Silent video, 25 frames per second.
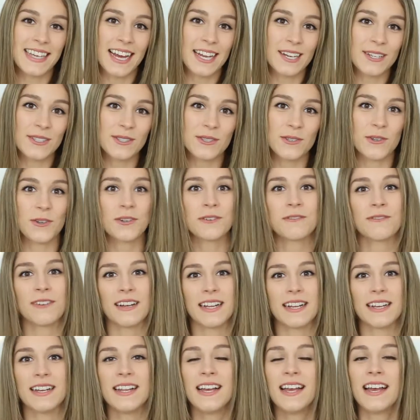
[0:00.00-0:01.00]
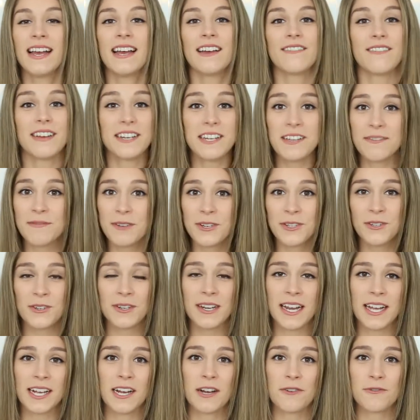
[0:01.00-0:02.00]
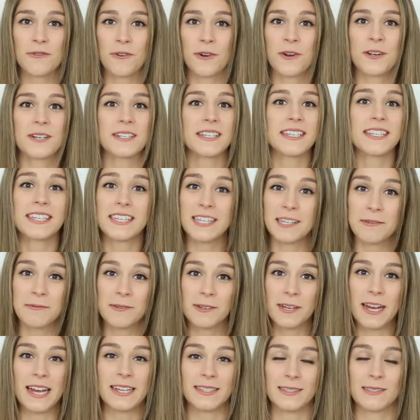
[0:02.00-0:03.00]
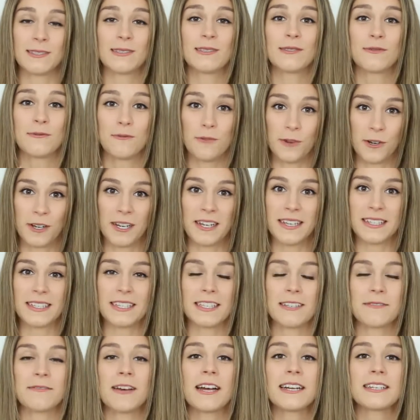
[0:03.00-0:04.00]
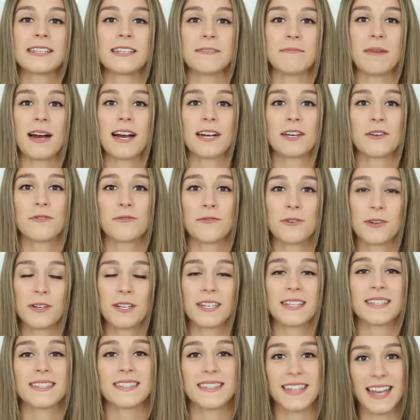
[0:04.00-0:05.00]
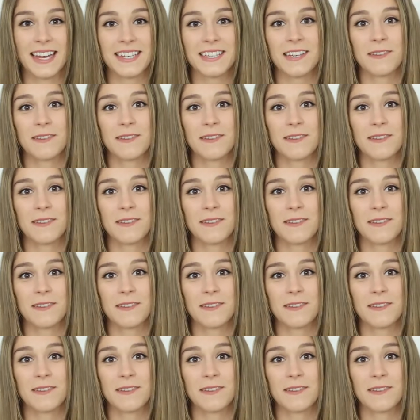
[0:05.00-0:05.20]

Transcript: ich alles schon, weil wenn ihr mir schon länger folgt, ich liebe Essence wirklich. Ich mag die Marke wirklich sehr.